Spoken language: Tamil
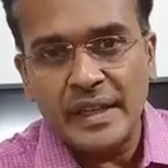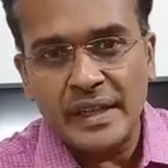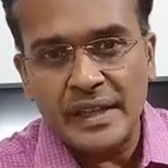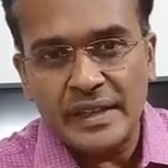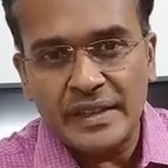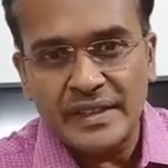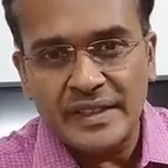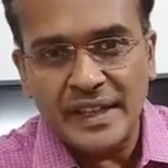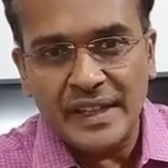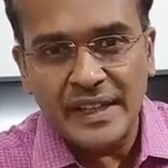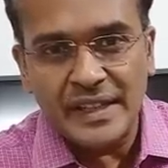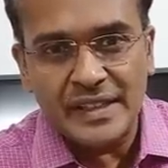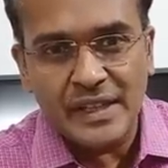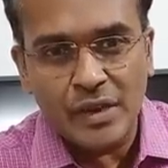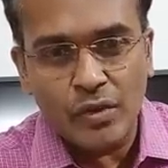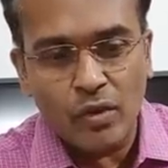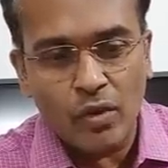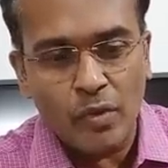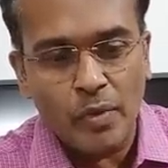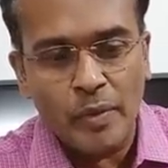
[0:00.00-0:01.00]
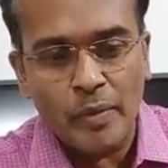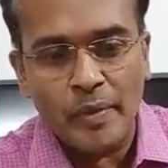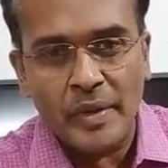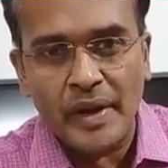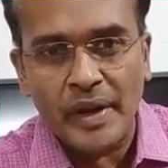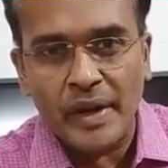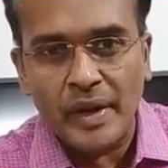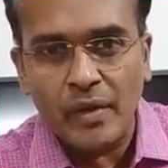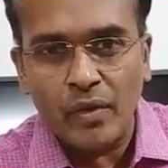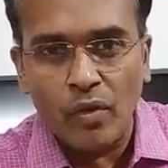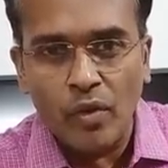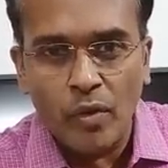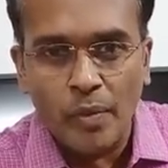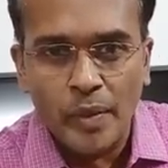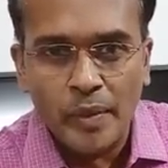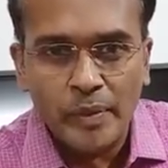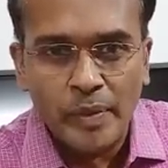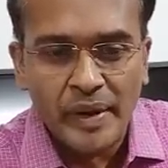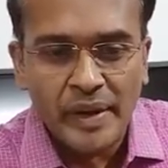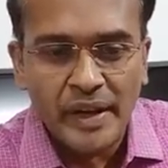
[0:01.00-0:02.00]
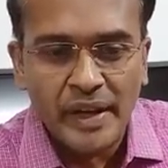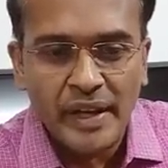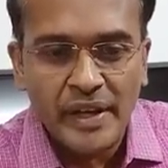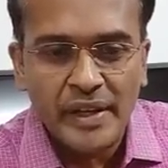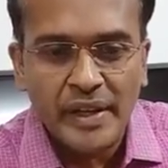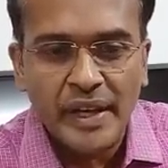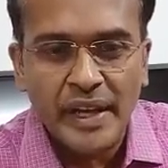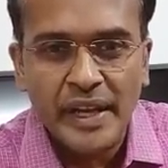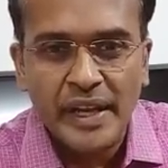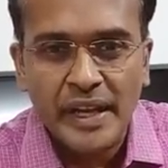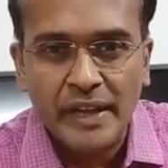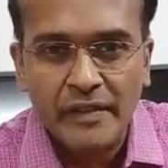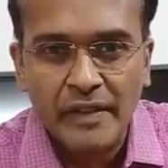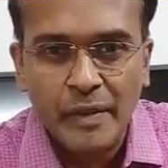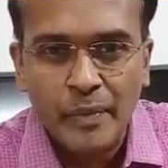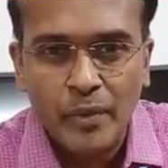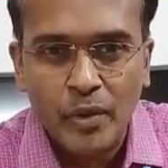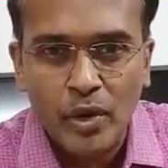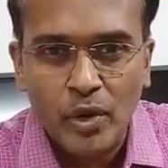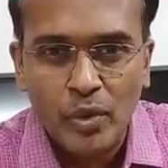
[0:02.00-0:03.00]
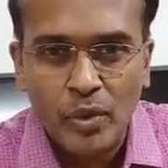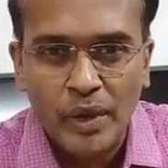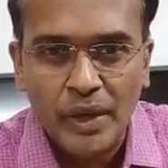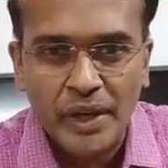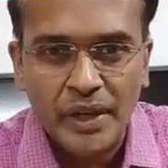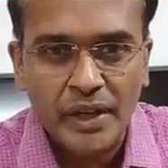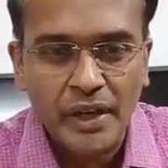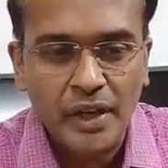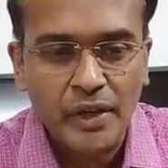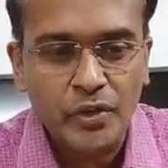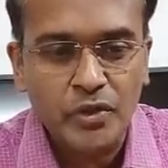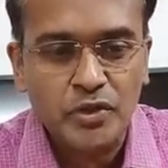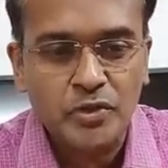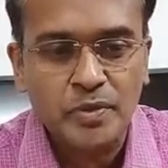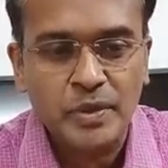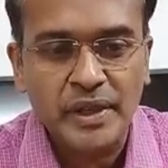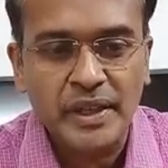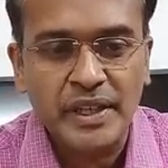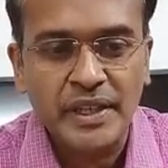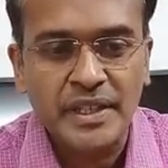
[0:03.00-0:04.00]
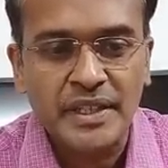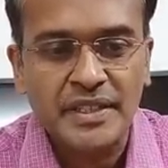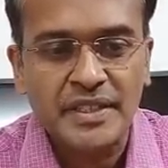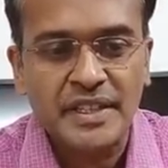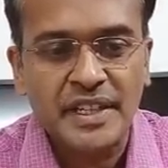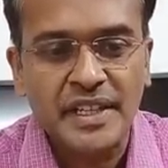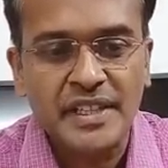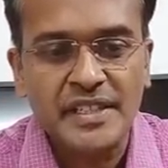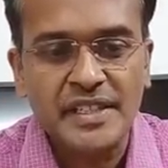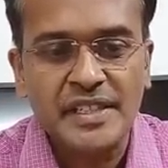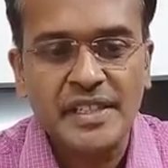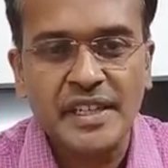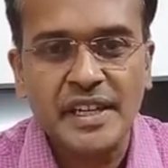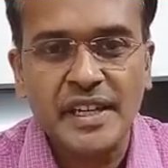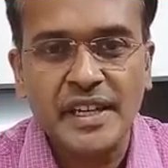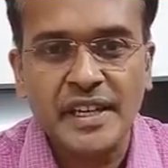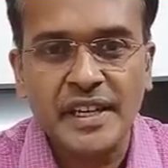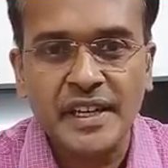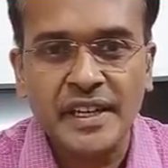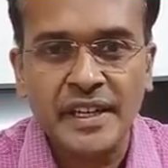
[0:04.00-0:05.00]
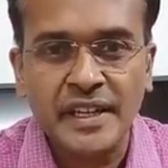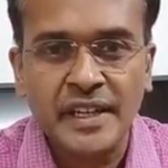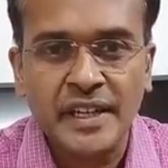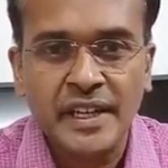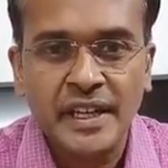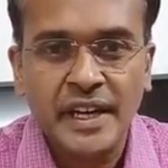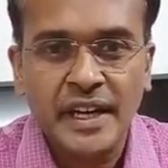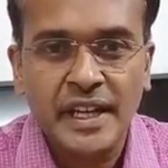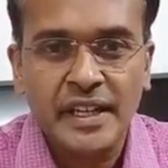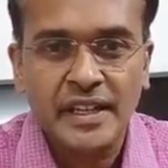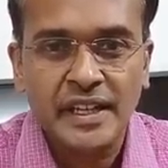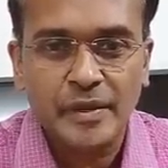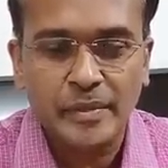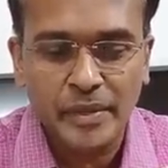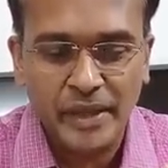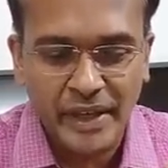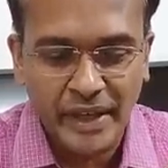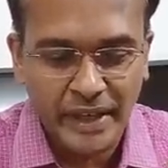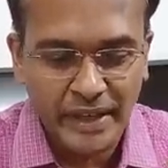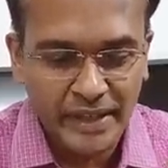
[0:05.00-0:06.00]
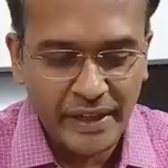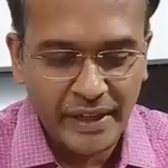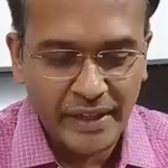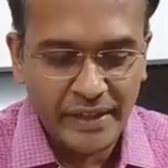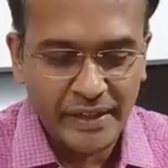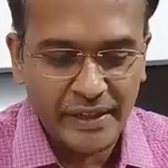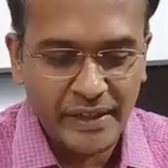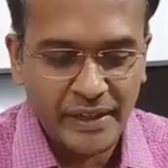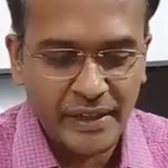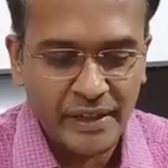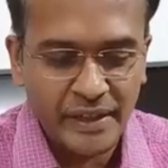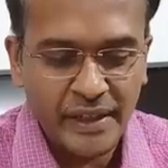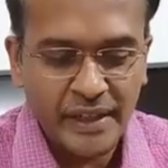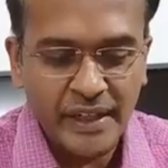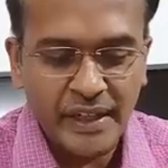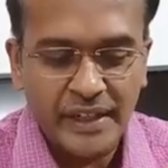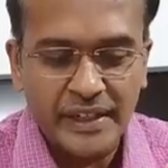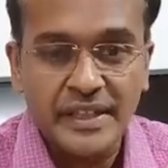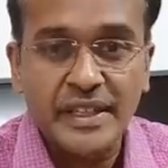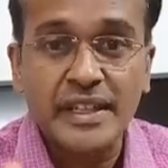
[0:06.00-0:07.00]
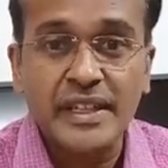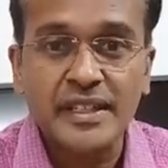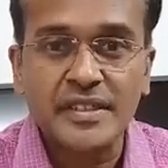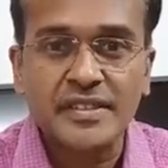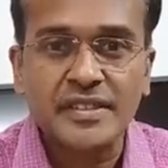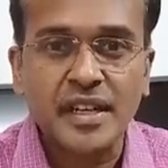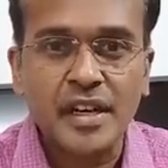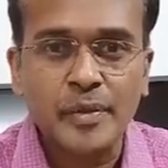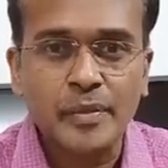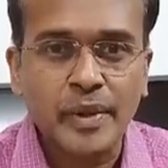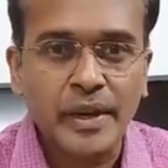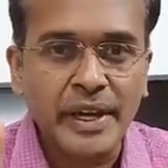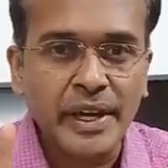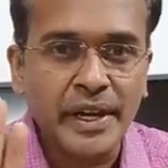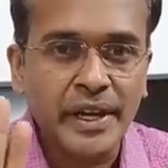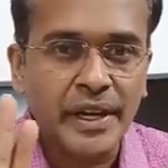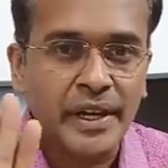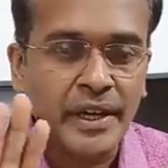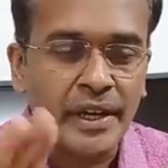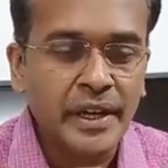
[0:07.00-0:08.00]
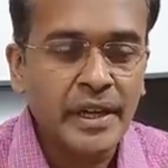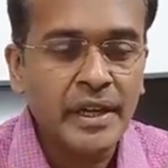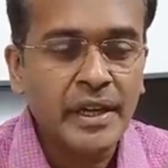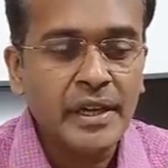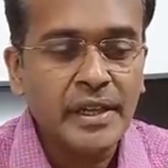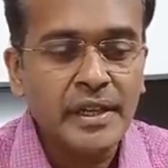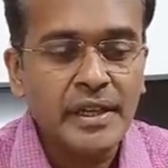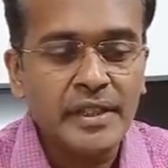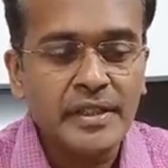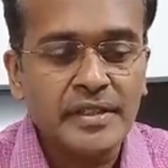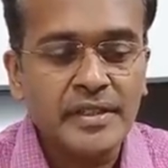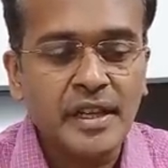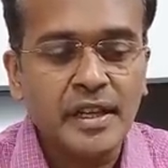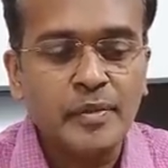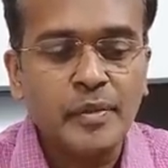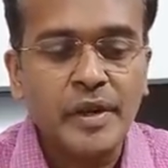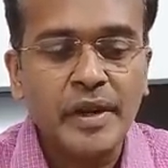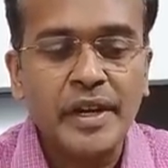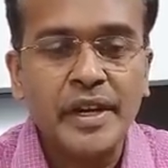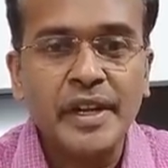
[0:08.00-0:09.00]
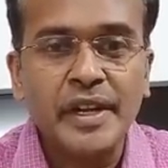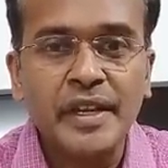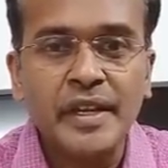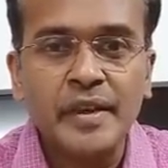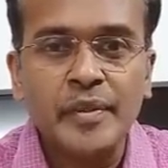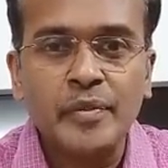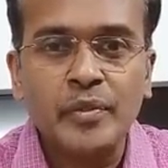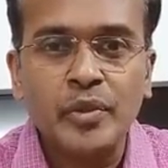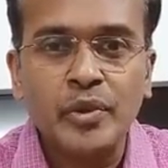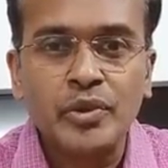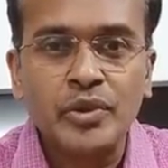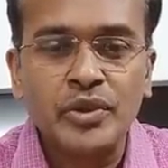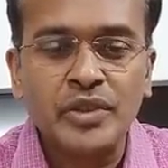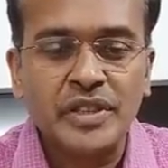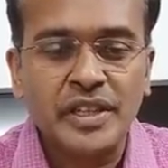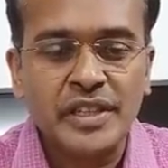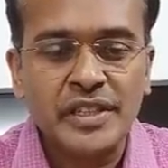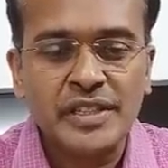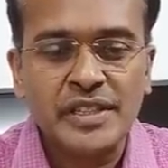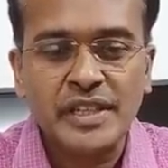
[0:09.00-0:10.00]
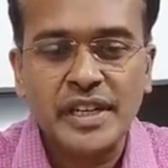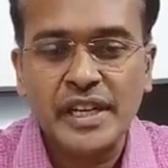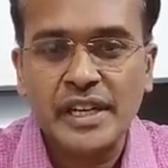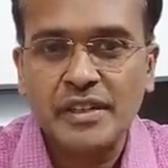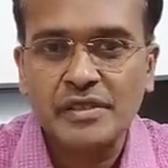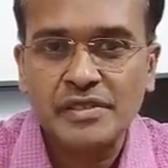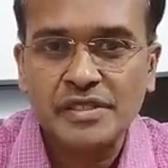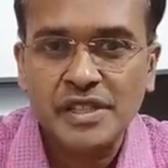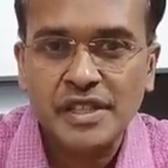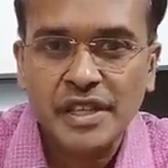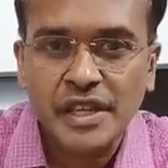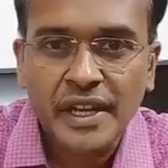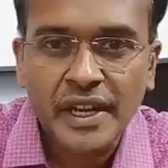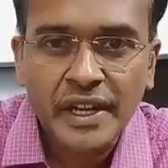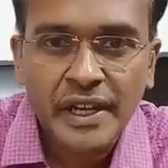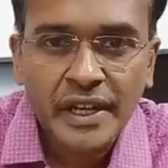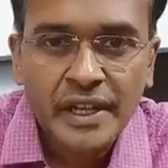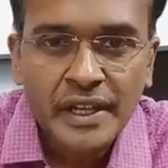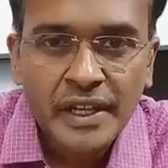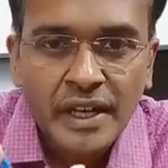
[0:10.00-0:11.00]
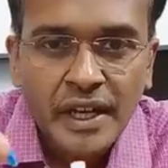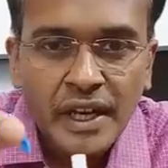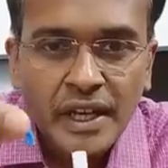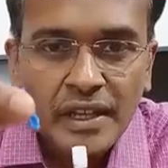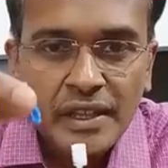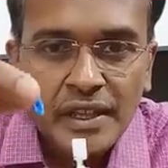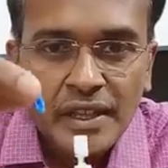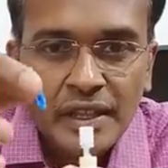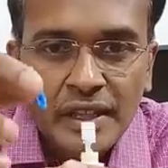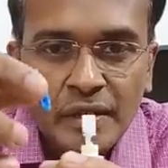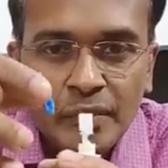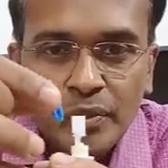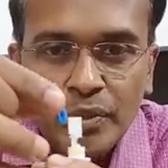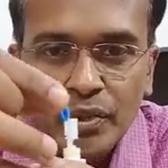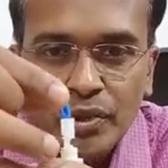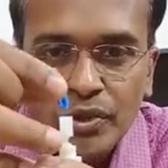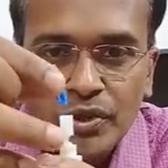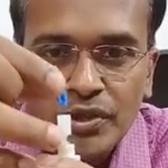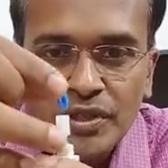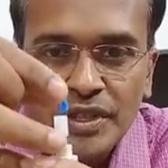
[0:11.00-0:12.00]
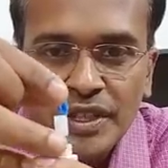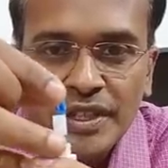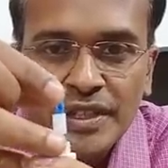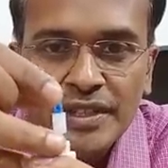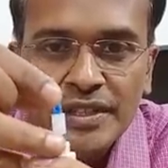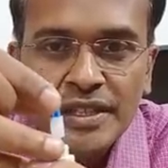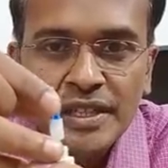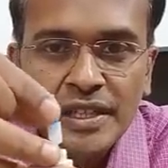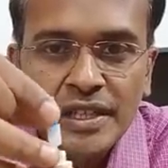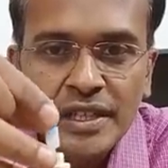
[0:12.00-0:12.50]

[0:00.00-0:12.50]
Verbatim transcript: சிரிஞ்சை ஓப்பன் பண்ணுறேன் ஓப்பன் பண்ணால் ஏற்கனவே போன வாட்டி நான் யூஸ் பண்ண சிரிஞ்சு இங்கே இருக்குது அதை அப்படியே எடுத்து இதை டிஸ்கார்ட் பண்ணிட்டேன் டிஸ்கார்ட் பண்ணிவிட்டு புது சிரிஞ்சு கையில் வச்சுருக்கிறேன் அந்த புது சிரிஞ்சை